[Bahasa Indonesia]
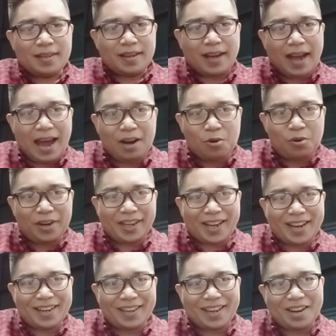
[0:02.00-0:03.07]
Halo
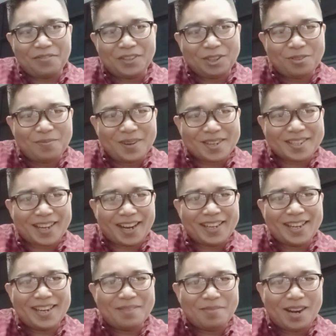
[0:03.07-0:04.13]
rekan-rekan VTuber
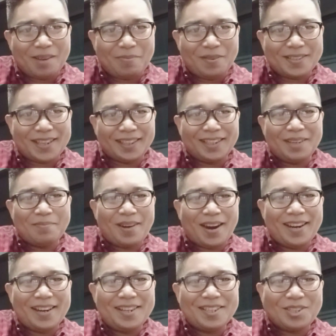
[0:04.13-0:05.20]
sekalian dimanapun saat ini
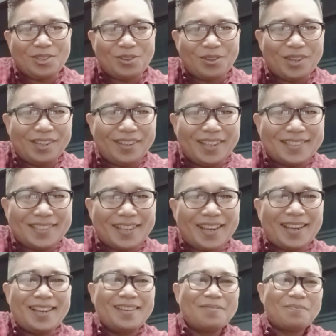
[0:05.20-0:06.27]
berada di seluruh
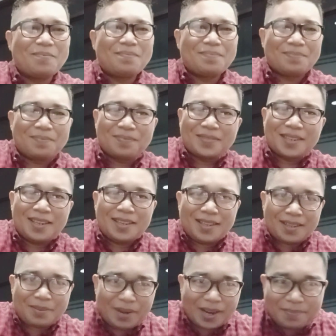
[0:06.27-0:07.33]
Indonesia
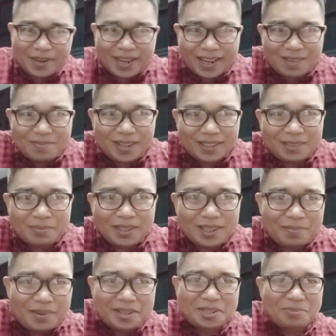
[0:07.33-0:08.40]
Bagaimana kabar
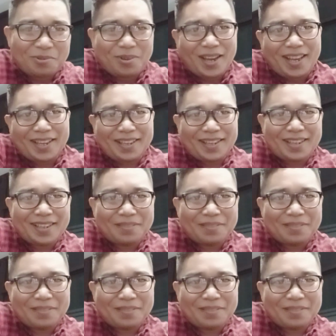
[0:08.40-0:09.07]
teman-teman semua?